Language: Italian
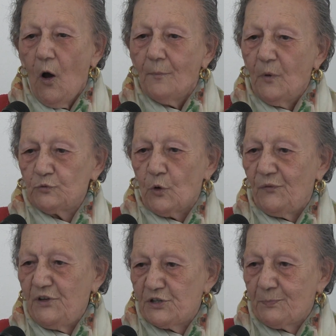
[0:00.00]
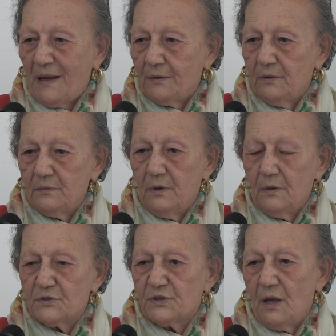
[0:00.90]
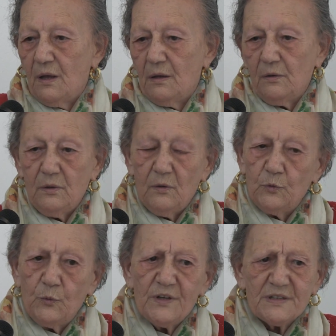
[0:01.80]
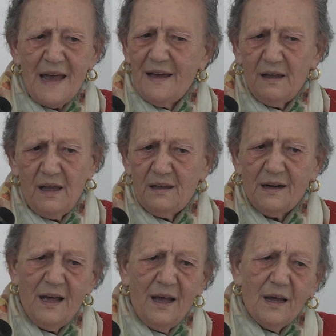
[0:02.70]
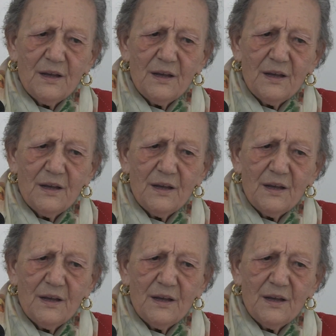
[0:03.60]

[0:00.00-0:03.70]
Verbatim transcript: molto vispa, non, eh, Luisa era,